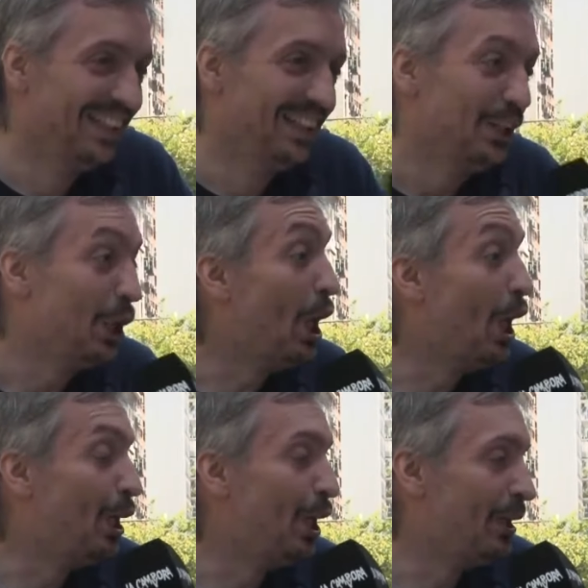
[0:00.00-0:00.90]

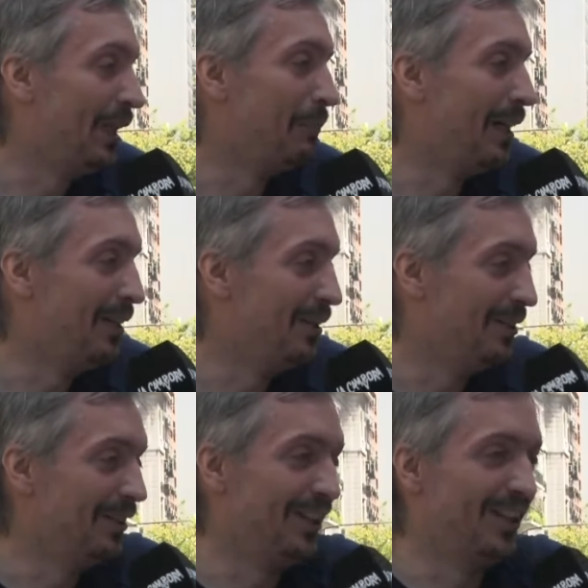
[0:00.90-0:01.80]
No, no, ni a palo,
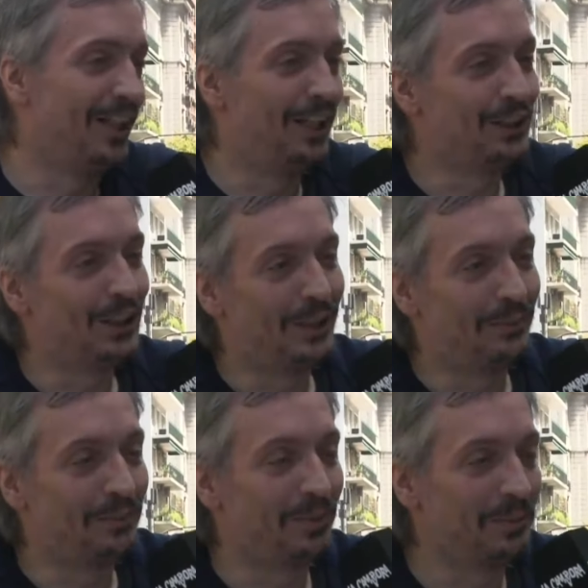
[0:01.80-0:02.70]
no, no,
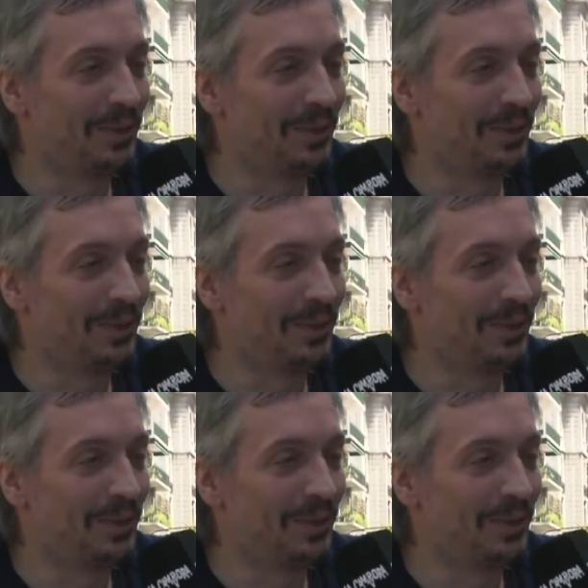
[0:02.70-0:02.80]
voy, voy